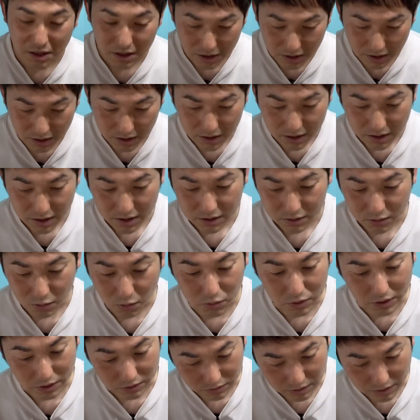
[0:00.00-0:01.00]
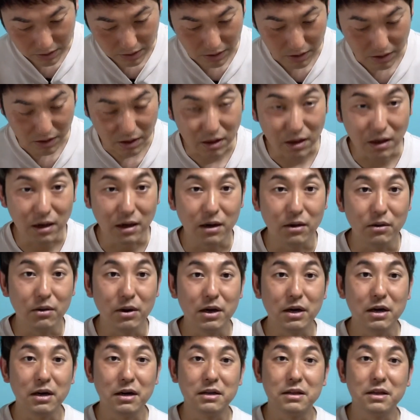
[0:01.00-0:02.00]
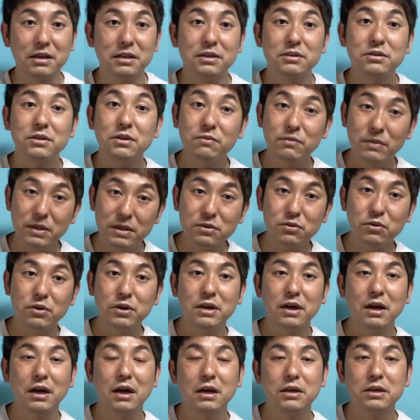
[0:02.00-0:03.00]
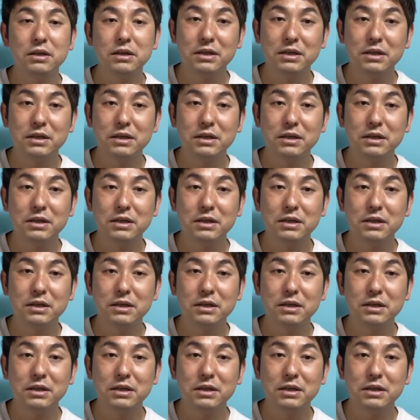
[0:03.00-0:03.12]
えどうなるかわからないですけどねそれが